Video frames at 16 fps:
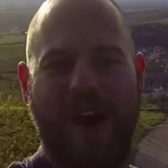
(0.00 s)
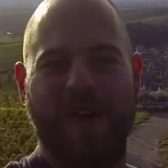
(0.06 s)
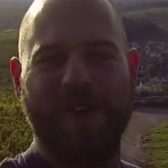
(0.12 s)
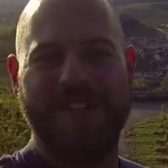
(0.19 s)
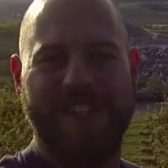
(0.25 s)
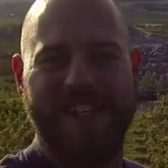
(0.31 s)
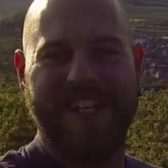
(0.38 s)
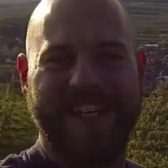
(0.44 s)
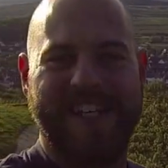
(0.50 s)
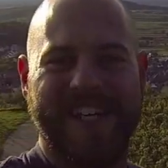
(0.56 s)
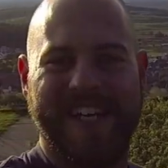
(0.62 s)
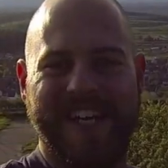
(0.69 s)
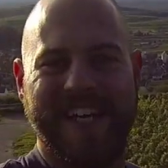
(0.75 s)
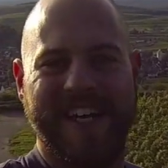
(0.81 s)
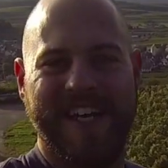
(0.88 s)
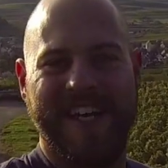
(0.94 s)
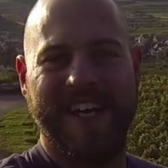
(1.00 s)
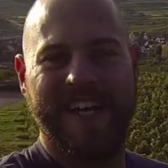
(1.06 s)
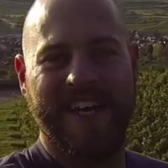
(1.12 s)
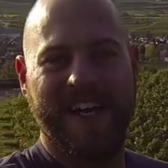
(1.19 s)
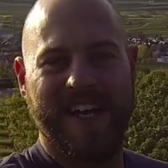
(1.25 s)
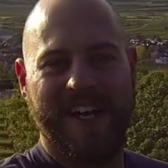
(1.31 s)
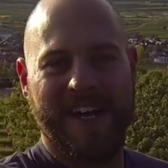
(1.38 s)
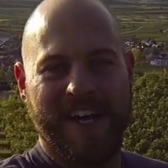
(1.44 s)
Aussicht.
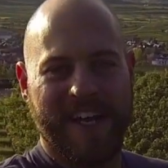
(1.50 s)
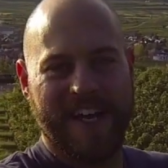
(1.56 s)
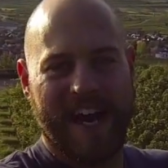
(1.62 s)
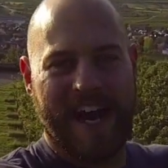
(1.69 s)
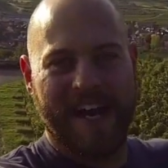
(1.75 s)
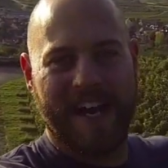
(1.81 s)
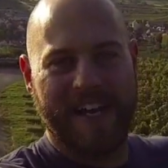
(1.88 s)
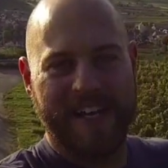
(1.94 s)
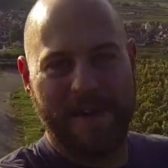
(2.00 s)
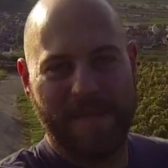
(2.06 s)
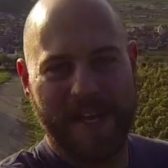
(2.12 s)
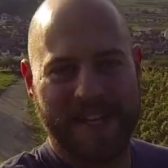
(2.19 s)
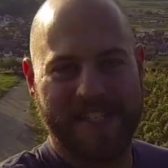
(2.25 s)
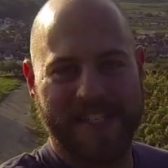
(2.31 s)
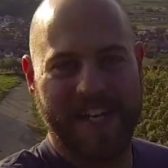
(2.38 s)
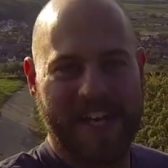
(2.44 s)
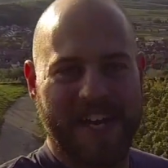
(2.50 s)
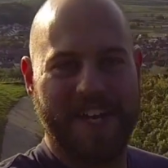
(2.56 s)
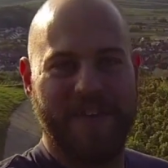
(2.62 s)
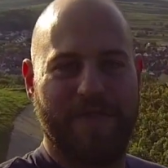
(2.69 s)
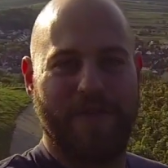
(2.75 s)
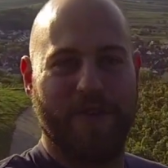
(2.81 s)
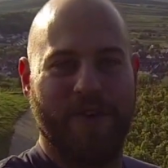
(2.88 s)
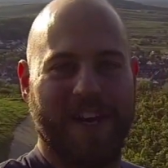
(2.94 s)
Ja, hinter mir seht ihr die
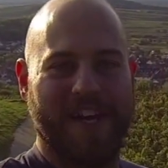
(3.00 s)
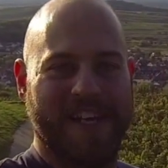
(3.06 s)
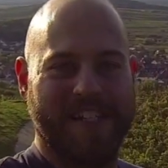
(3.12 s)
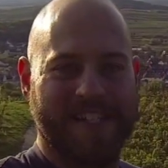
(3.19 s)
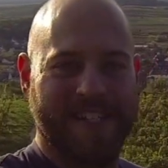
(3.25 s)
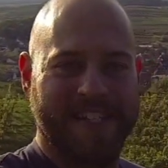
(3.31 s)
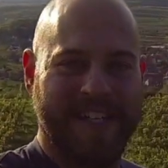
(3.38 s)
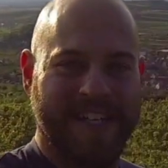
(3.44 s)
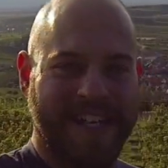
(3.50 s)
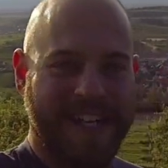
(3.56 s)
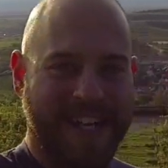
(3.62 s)
Vogesen.